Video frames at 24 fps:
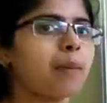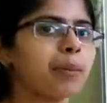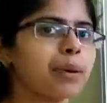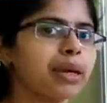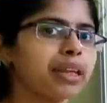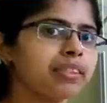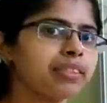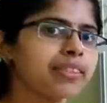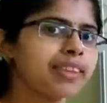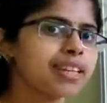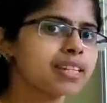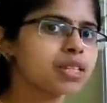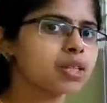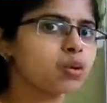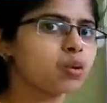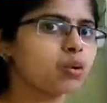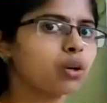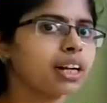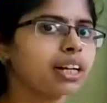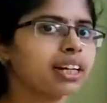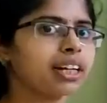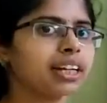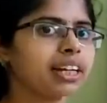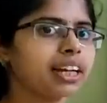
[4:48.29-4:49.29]
அப்போ இந்த
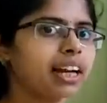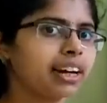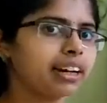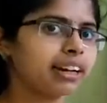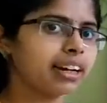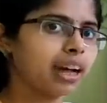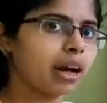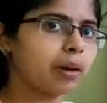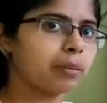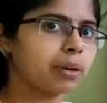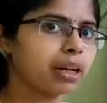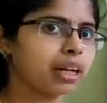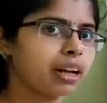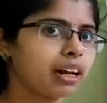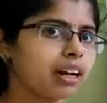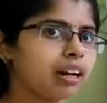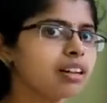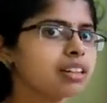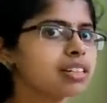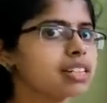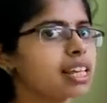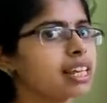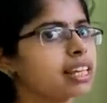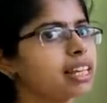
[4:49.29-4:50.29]
ஸ்டூடெண்ட்டுக்கு என்ன அப்படின்னா
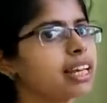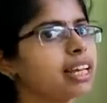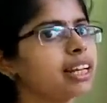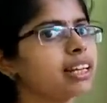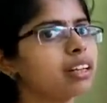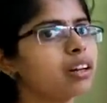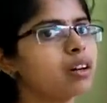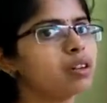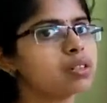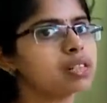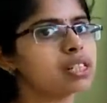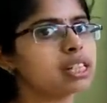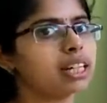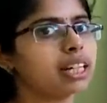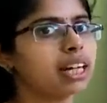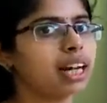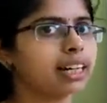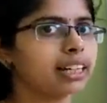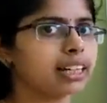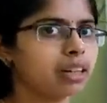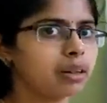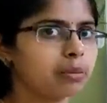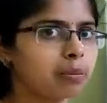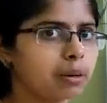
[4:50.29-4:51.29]
செகண்ட்
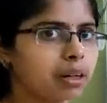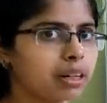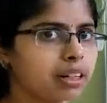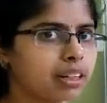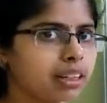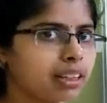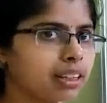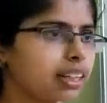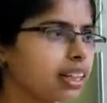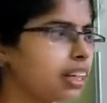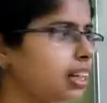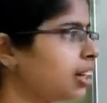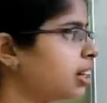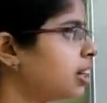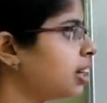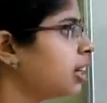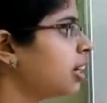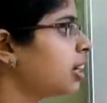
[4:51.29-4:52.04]
கவுன்சிலிங் அட்டன் பண்ணுறதுக்கு